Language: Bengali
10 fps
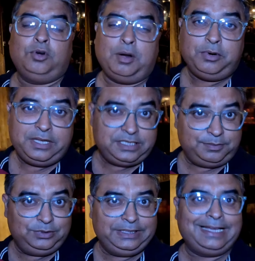মোটামুটি
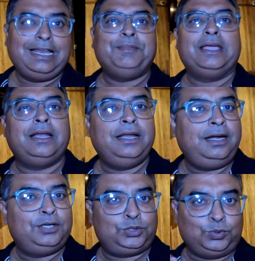যেমন দেখলাম এখানে
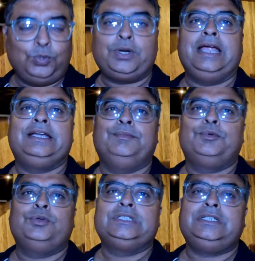ষোলোটা আইটেম
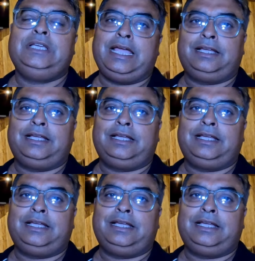রয়েছে